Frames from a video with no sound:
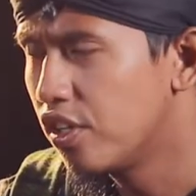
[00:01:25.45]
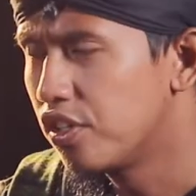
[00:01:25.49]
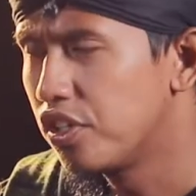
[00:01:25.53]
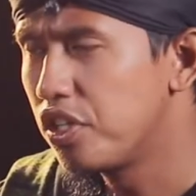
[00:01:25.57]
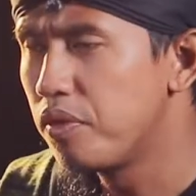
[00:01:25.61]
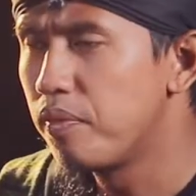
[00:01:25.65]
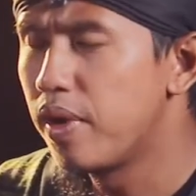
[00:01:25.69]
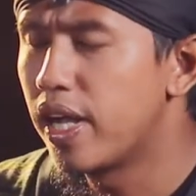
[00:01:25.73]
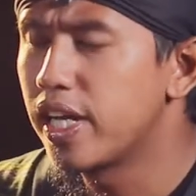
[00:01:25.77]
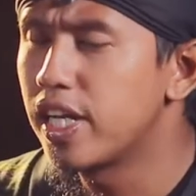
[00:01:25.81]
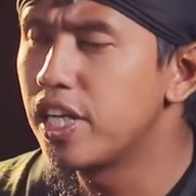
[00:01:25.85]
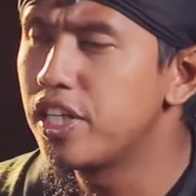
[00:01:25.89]

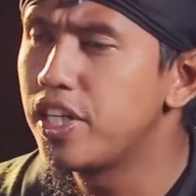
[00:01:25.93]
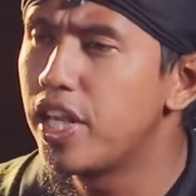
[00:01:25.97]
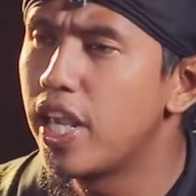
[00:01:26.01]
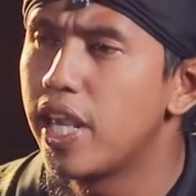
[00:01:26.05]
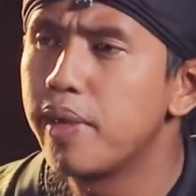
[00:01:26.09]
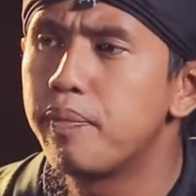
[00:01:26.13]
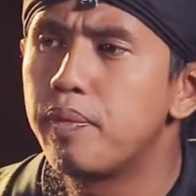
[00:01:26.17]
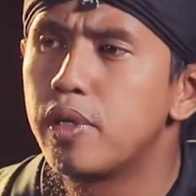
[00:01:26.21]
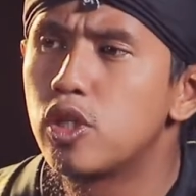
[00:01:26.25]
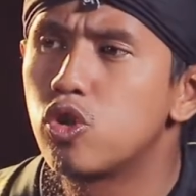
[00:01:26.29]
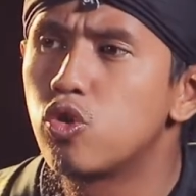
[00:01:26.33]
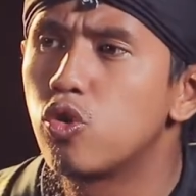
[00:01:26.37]
Dimana di
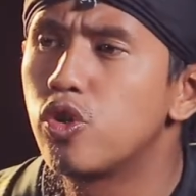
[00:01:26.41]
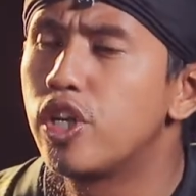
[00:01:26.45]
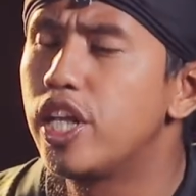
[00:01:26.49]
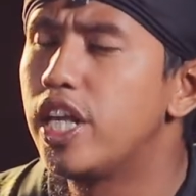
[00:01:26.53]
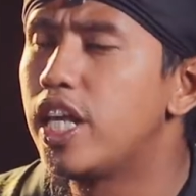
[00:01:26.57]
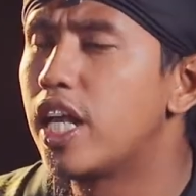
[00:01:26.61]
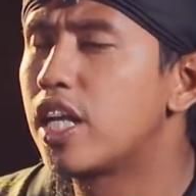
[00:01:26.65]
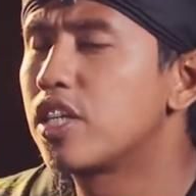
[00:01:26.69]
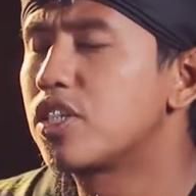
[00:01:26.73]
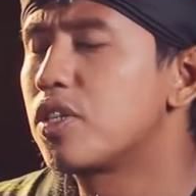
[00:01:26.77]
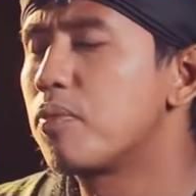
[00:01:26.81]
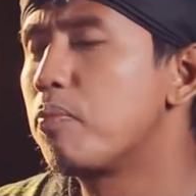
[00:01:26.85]
episode
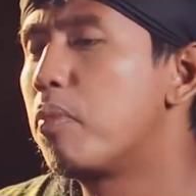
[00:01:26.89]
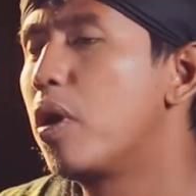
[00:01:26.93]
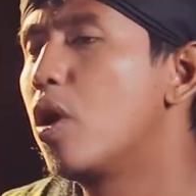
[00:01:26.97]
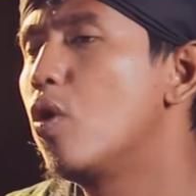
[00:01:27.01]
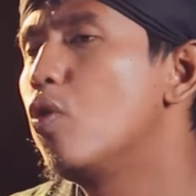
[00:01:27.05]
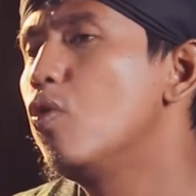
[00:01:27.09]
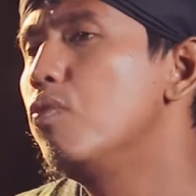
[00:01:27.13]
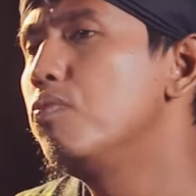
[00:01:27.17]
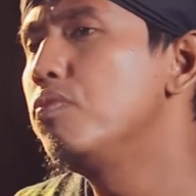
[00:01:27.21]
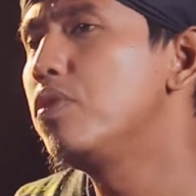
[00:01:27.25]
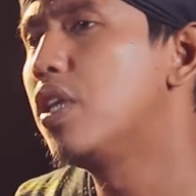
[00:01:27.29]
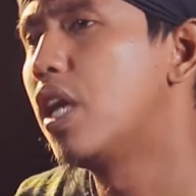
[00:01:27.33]
yang
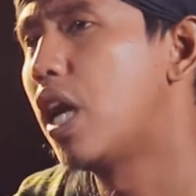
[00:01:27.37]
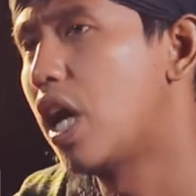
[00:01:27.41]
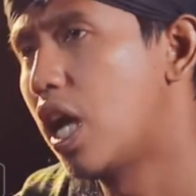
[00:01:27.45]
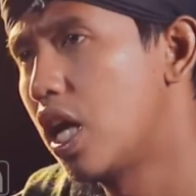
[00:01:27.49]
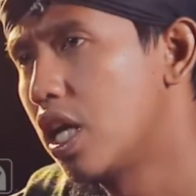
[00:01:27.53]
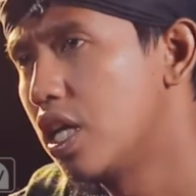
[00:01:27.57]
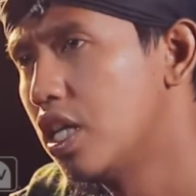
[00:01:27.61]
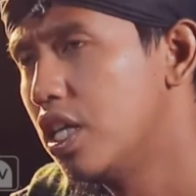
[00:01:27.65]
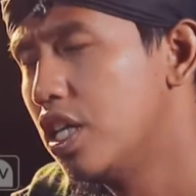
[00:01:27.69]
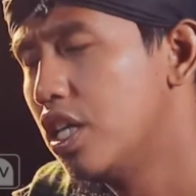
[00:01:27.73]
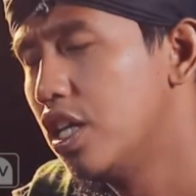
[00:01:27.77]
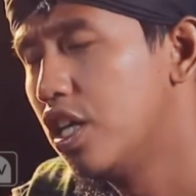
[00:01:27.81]

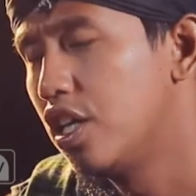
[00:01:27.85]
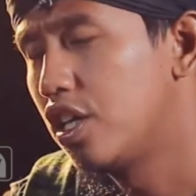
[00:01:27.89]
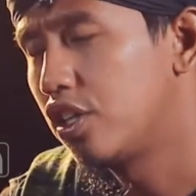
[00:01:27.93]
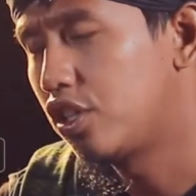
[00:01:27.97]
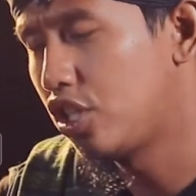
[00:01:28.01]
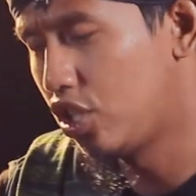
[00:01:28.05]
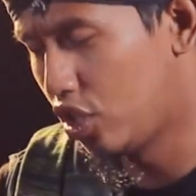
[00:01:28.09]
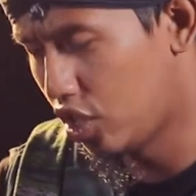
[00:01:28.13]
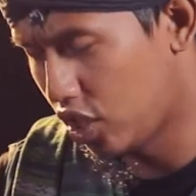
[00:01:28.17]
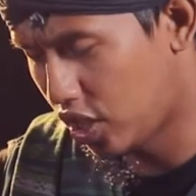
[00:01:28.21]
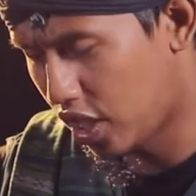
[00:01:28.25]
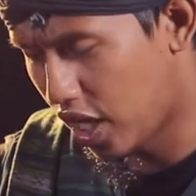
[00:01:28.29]
sebelumnya
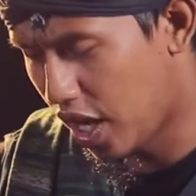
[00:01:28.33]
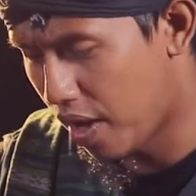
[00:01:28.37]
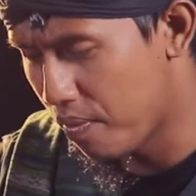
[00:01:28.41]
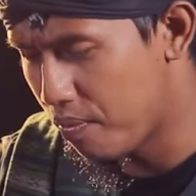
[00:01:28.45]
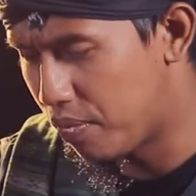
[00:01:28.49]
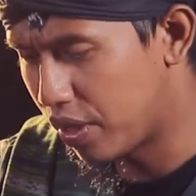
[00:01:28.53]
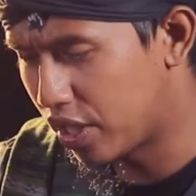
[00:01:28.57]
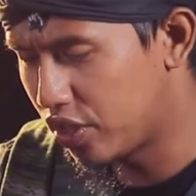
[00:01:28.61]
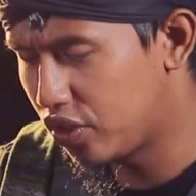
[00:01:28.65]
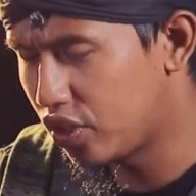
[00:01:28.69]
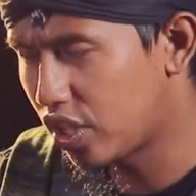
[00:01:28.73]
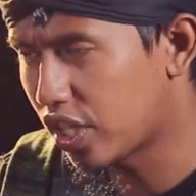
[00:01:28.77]
kita telah
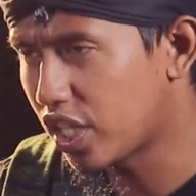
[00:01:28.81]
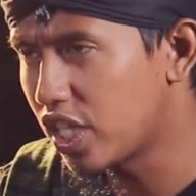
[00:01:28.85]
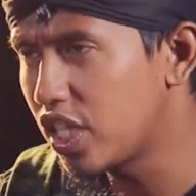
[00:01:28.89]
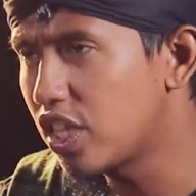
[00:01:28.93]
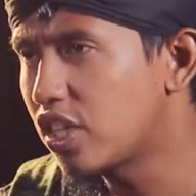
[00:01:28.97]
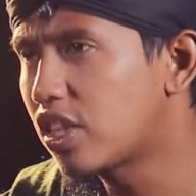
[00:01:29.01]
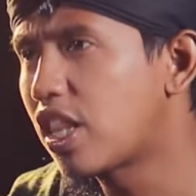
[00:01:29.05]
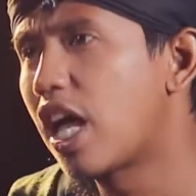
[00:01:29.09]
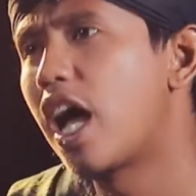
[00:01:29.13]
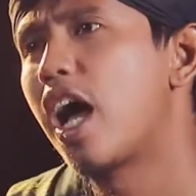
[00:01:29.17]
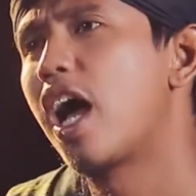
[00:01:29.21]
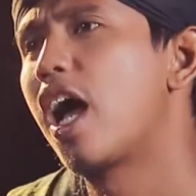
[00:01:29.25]

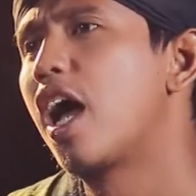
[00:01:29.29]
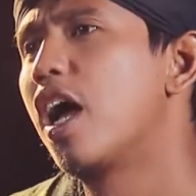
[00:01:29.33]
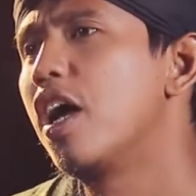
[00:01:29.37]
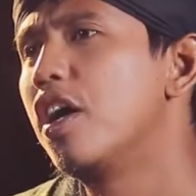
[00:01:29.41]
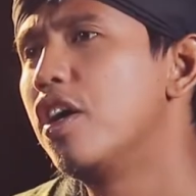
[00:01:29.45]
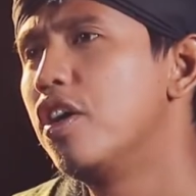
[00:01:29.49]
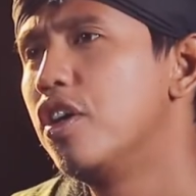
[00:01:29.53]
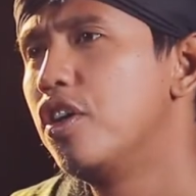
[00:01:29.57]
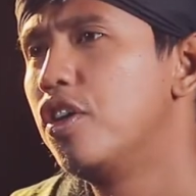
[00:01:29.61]
bercerita